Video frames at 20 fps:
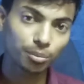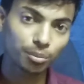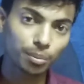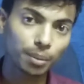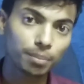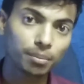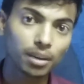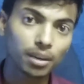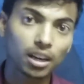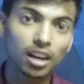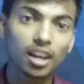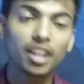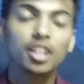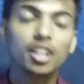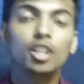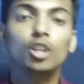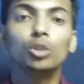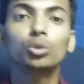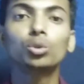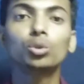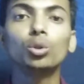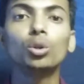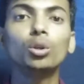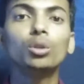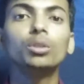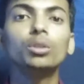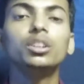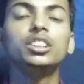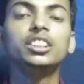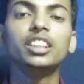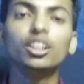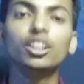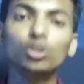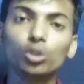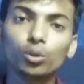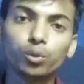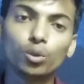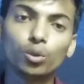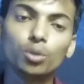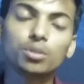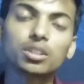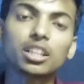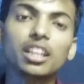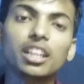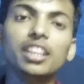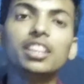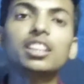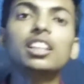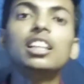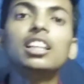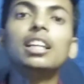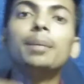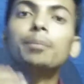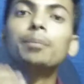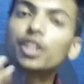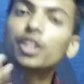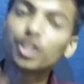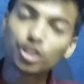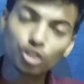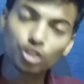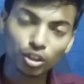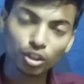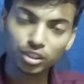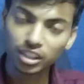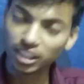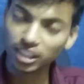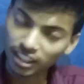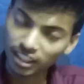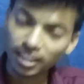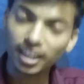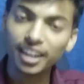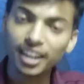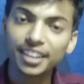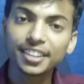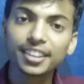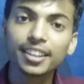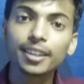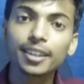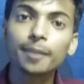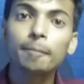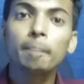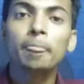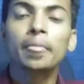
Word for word: रुपये में मिल रहा है तो ये जो फ़ोन्स हैं इनकी लिमिटेड स्टॉक्स ही आएंगे